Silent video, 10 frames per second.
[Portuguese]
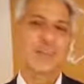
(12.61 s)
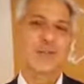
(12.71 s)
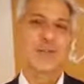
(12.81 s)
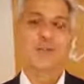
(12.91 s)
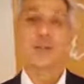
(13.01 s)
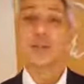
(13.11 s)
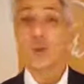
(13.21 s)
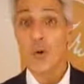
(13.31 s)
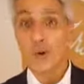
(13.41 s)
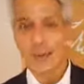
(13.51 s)
no dia do
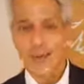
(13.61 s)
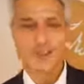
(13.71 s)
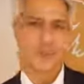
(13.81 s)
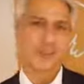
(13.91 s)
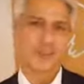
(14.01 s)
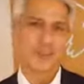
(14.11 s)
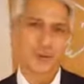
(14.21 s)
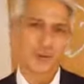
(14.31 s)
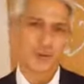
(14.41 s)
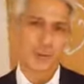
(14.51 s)
Congresso
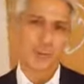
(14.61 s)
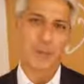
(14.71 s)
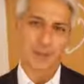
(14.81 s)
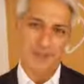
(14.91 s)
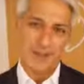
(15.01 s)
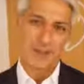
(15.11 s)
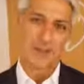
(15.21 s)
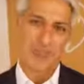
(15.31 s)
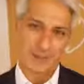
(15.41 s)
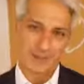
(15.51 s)
Municipal do PSB na
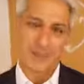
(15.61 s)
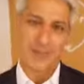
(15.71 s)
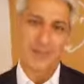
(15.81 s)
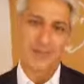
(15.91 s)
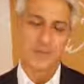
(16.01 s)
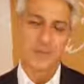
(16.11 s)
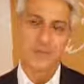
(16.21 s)
sua cidade.